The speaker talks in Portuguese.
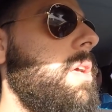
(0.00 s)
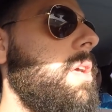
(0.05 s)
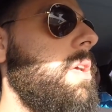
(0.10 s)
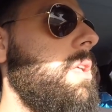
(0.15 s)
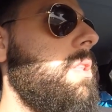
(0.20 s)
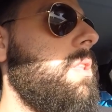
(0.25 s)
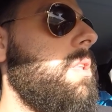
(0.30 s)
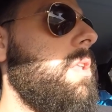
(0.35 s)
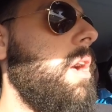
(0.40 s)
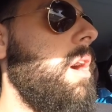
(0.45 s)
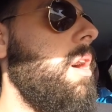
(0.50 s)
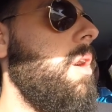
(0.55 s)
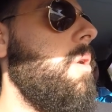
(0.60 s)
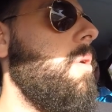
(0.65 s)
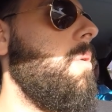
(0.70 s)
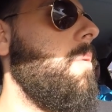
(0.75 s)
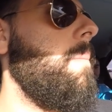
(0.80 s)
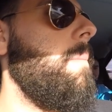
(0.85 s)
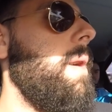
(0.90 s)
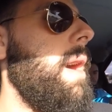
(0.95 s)
É
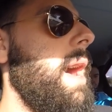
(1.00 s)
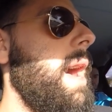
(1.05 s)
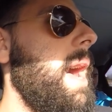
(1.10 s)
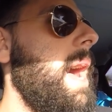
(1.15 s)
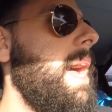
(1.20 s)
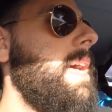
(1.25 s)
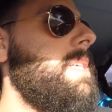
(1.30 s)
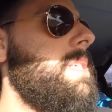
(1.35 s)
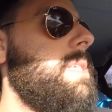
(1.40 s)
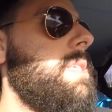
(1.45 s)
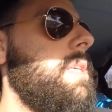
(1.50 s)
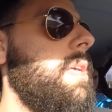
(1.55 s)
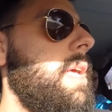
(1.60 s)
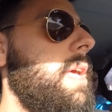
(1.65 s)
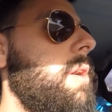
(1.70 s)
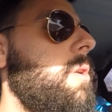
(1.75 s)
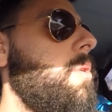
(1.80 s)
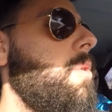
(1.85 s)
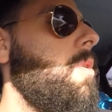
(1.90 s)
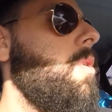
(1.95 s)
então, mas.
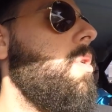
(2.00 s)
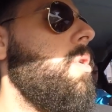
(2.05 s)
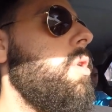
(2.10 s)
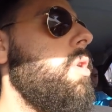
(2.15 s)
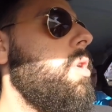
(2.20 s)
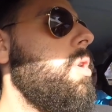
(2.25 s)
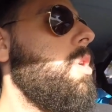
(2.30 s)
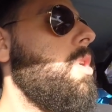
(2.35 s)
Mas aqui o... tem